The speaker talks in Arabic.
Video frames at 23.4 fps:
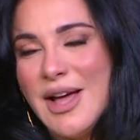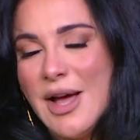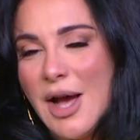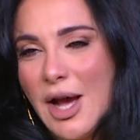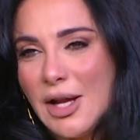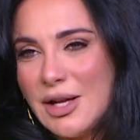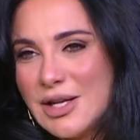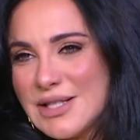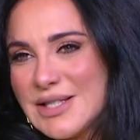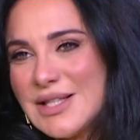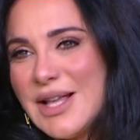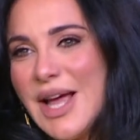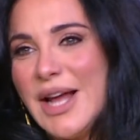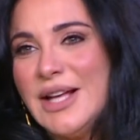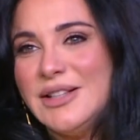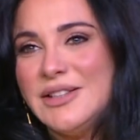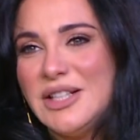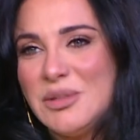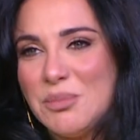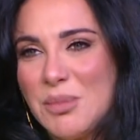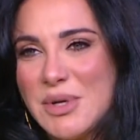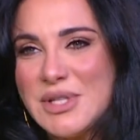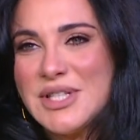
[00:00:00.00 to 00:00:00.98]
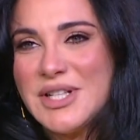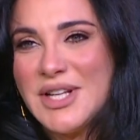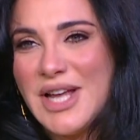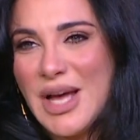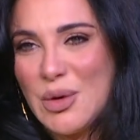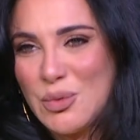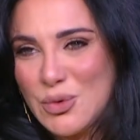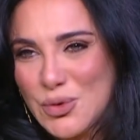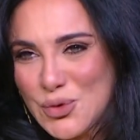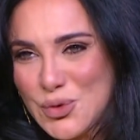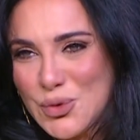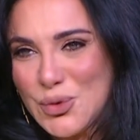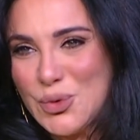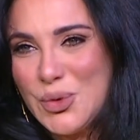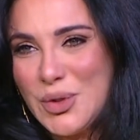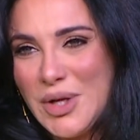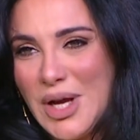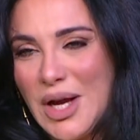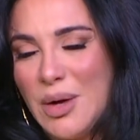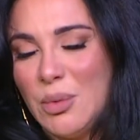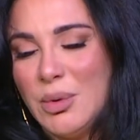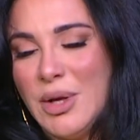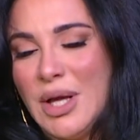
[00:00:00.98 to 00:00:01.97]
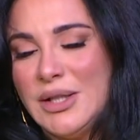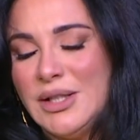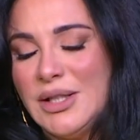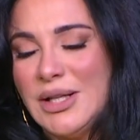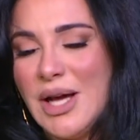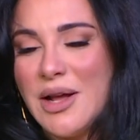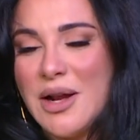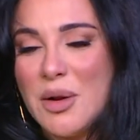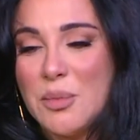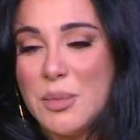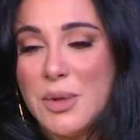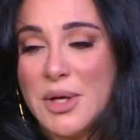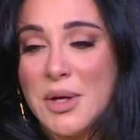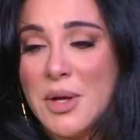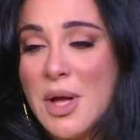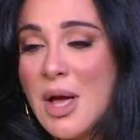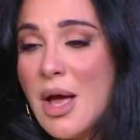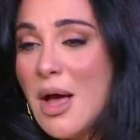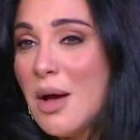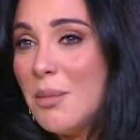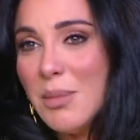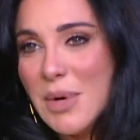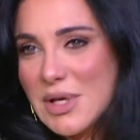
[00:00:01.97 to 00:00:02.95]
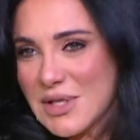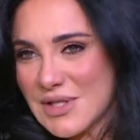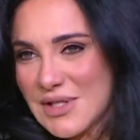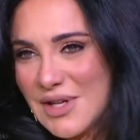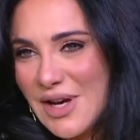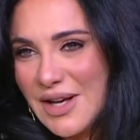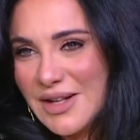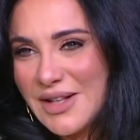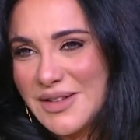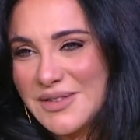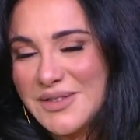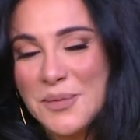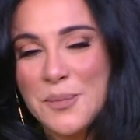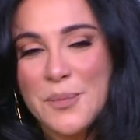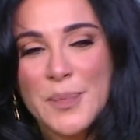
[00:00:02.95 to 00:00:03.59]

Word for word: على الصعيد المصري أو السوري أو يعني العربي ما صارت